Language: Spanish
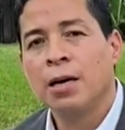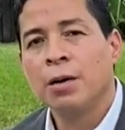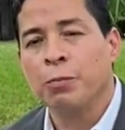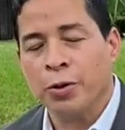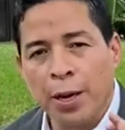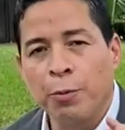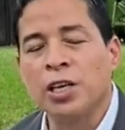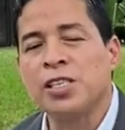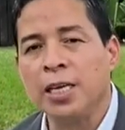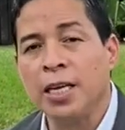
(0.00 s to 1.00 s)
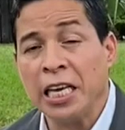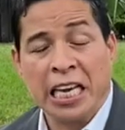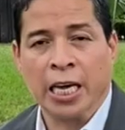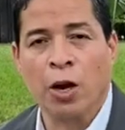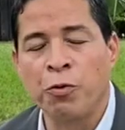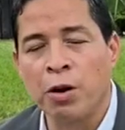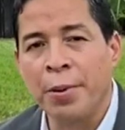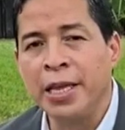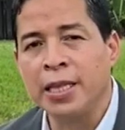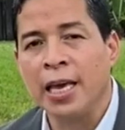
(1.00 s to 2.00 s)
Podríamos decir, y creo
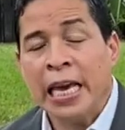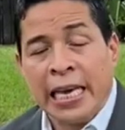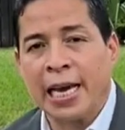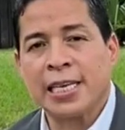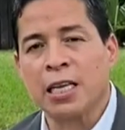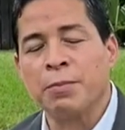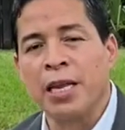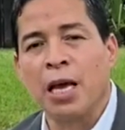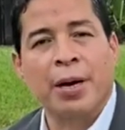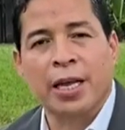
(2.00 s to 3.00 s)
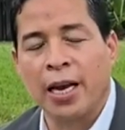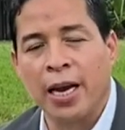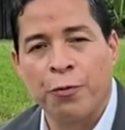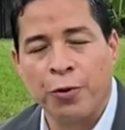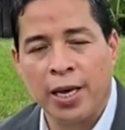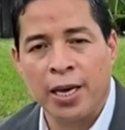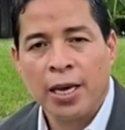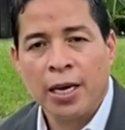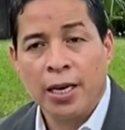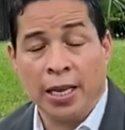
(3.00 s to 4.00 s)
firmemente, que quizás María Magdalena fue
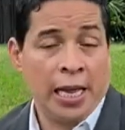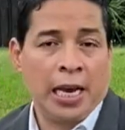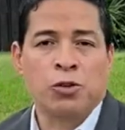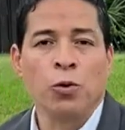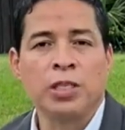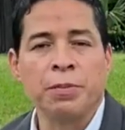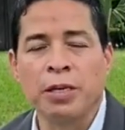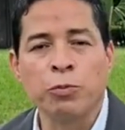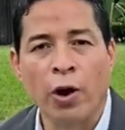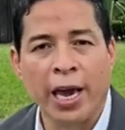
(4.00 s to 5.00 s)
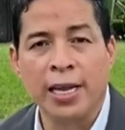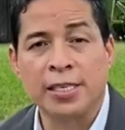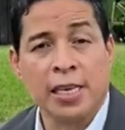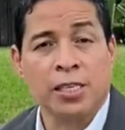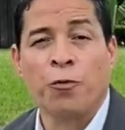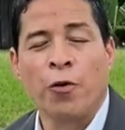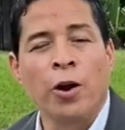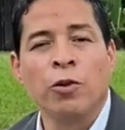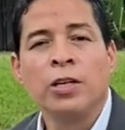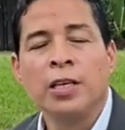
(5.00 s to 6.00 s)
de las últimas mujeres que se
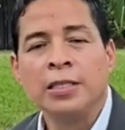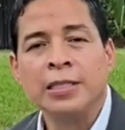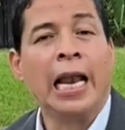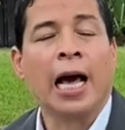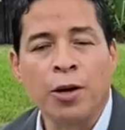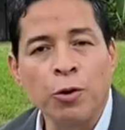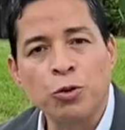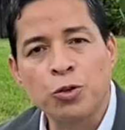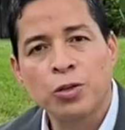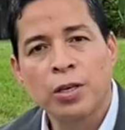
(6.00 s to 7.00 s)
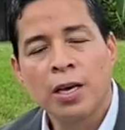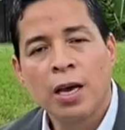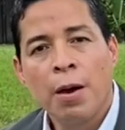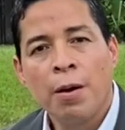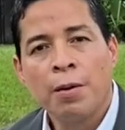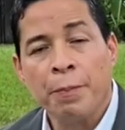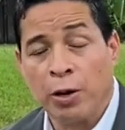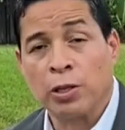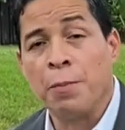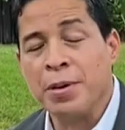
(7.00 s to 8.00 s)
fueron de la cruz pero
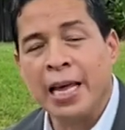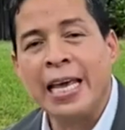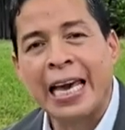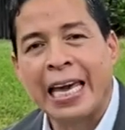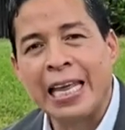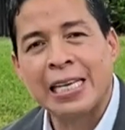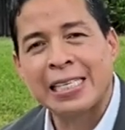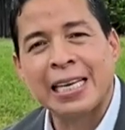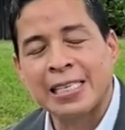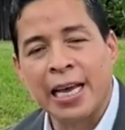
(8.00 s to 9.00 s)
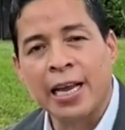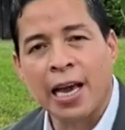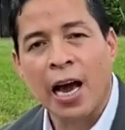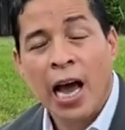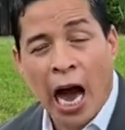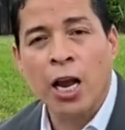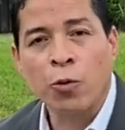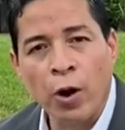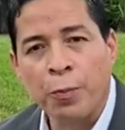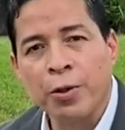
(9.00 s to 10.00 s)
también ella quería estar cerca al
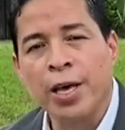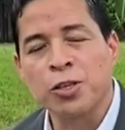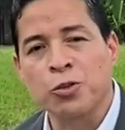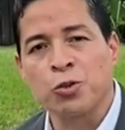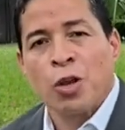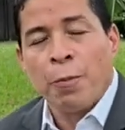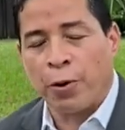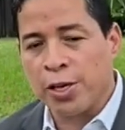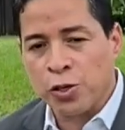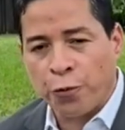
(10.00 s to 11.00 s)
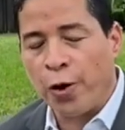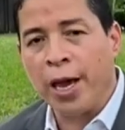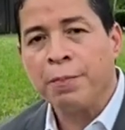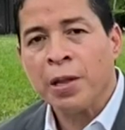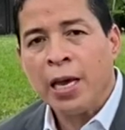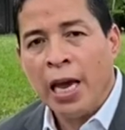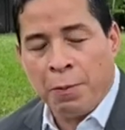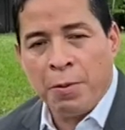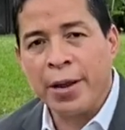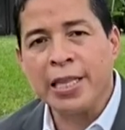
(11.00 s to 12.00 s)
cuerpo de Jesús. Por eso fue el
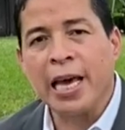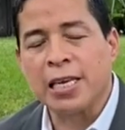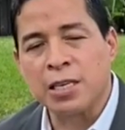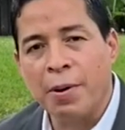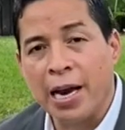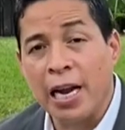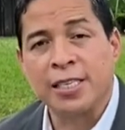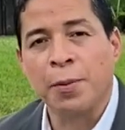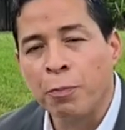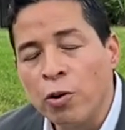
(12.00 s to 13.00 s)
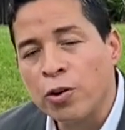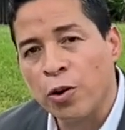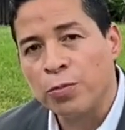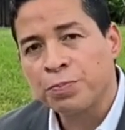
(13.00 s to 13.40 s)
primer día de la semana El sepulcro.